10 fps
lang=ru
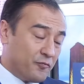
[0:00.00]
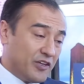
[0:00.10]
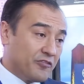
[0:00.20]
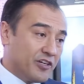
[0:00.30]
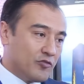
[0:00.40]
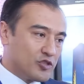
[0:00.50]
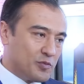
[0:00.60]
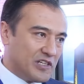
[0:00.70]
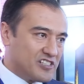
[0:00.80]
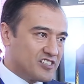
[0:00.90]
впервые в
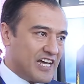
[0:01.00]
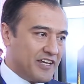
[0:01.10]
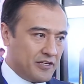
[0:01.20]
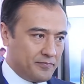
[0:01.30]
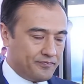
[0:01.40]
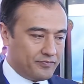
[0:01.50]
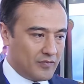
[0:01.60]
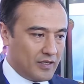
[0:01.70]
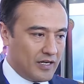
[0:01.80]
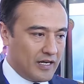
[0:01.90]
Узбекистане
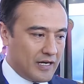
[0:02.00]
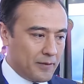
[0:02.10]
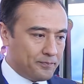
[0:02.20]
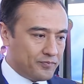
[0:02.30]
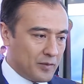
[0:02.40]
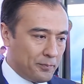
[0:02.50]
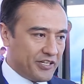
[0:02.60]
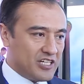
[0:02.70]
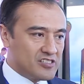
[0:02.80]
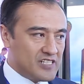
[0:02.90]
а,
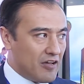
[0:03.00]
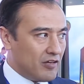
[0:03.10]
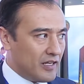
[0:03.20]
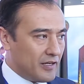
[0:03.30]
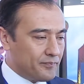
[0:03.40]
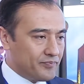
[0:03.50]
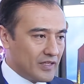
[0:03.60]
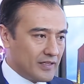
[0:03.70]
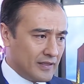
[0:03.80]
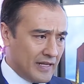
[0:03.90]
предоставили
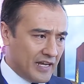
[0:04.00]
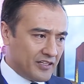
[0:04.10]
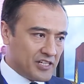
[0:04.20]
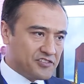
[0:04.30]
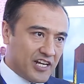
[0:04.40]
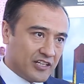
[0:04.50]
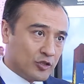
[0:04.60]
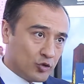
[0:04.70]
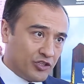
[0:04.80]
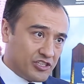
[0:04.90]
для
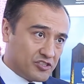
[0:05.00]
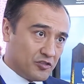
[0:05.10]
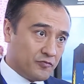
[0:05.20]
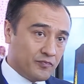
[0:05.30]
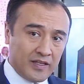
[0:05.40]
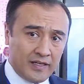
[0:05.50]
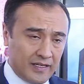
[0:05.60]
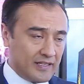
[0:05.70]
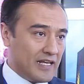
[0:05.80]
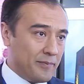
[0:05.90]
иностранных туристов
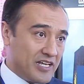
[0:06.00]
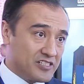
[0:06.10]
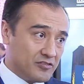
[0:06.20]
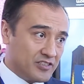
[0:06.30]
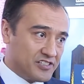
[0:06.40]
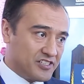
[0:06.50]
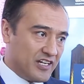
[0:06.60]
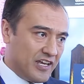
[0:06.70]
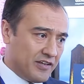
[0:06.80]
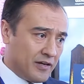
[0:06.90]
и для местного
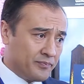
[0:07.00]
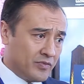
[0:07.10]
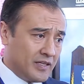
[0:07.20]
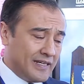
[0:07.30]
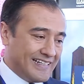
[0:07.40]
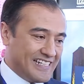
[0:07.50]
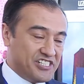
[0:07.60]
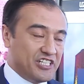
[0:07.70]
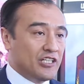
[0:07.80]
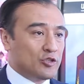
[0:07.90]
населения
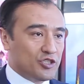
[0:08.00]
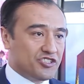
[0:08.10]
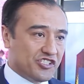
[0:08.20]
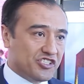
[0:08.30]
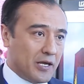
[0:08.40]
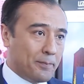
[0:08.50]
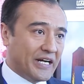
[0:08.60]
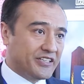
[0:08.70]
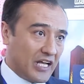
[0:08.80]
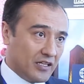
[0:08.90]
единый туристический
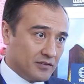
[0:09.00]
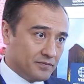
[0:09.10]
портал.